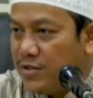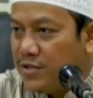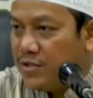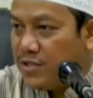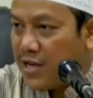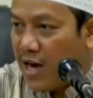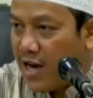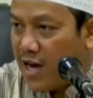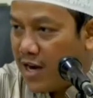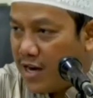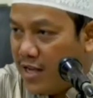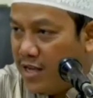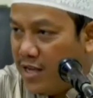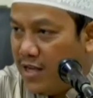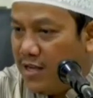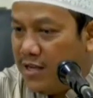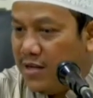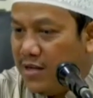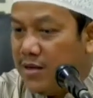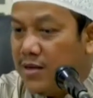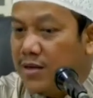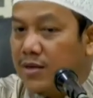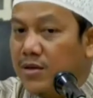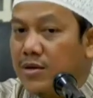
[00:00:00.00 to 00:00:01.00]

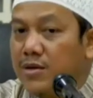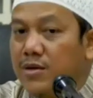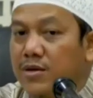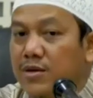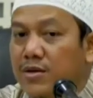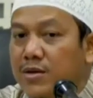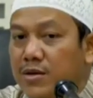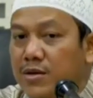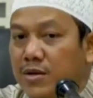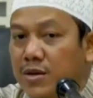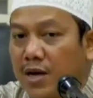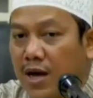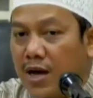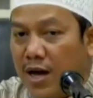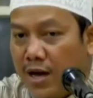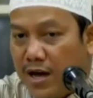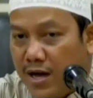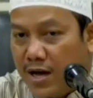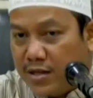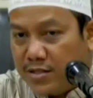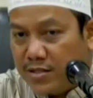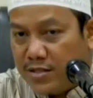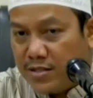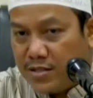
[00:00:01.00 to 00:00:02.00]
Cari
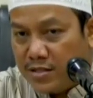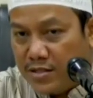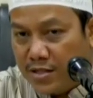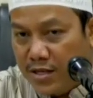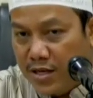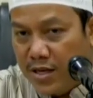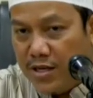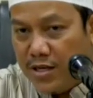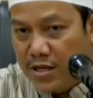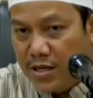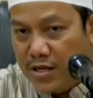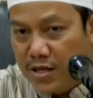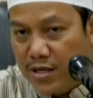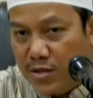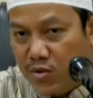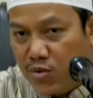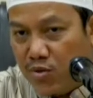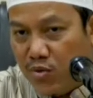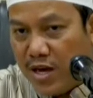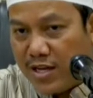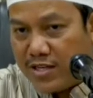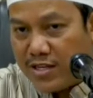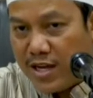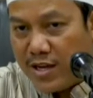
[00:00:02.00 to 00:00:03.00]
ini
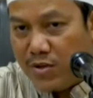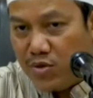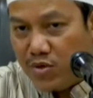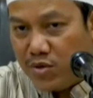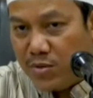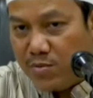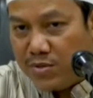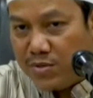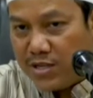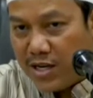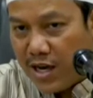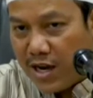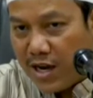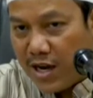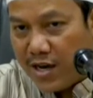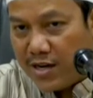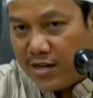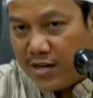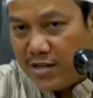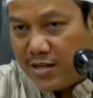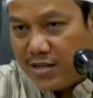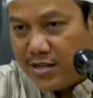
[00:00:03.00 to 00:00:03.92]
tugas antum sekarang.